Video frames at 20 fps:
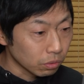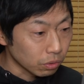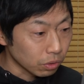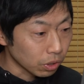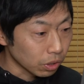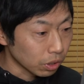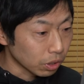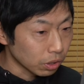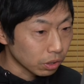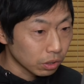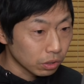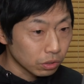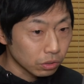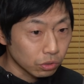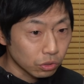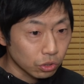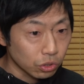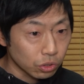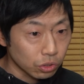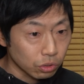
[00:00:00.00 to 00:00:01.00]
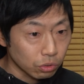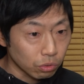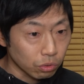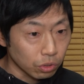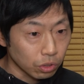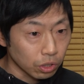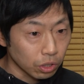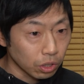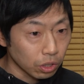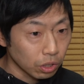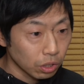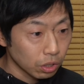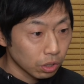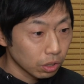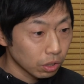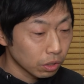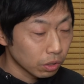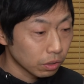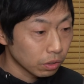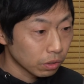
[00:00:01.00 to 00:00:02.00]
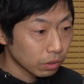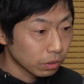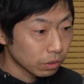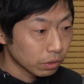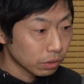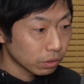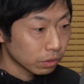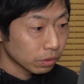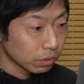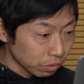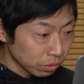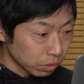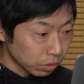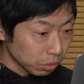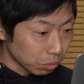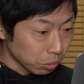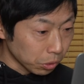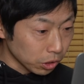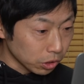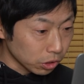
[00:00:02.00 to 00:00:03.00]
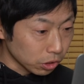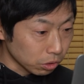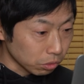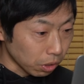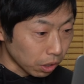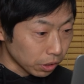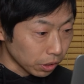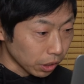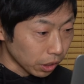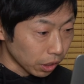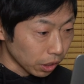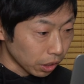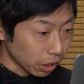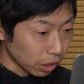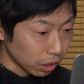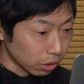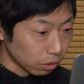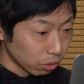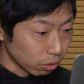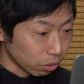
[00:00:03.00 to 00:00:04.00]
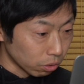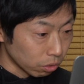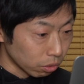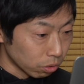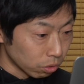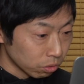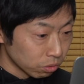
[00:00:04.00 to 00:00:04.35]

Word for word: これかな？よし、これで、まずはね、あの、